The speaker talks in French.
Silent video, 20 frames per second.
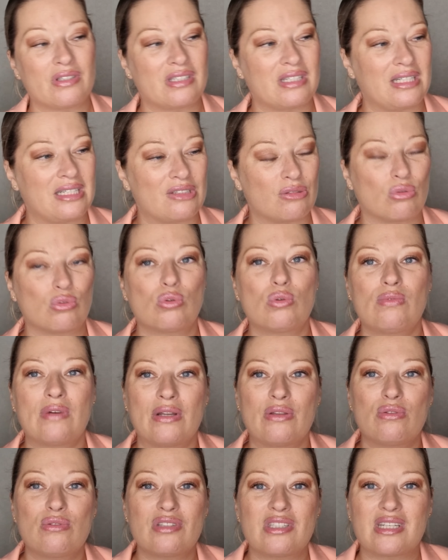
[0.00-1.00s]
s'il se retrouve à
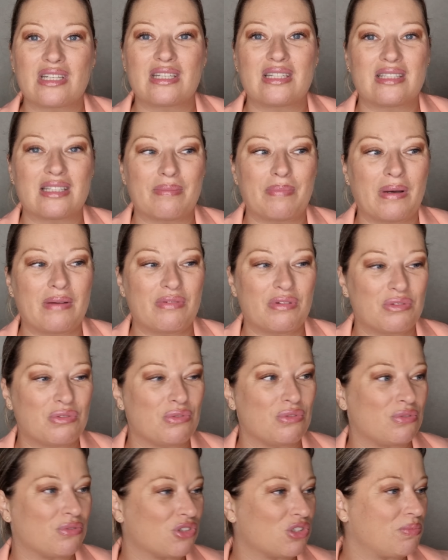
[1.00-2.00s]
Nos, c'est qu'il s'est pas
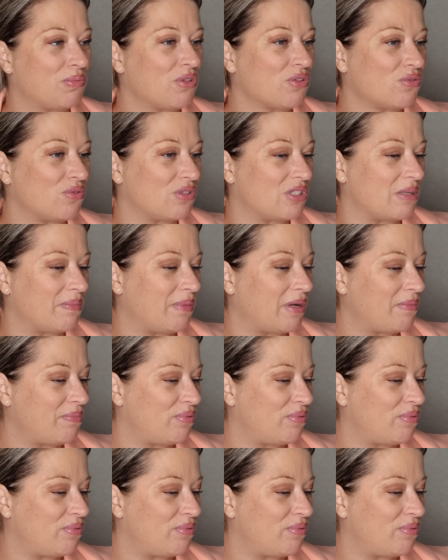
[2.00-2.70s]
vendu. Donc, je pense que c'est pas le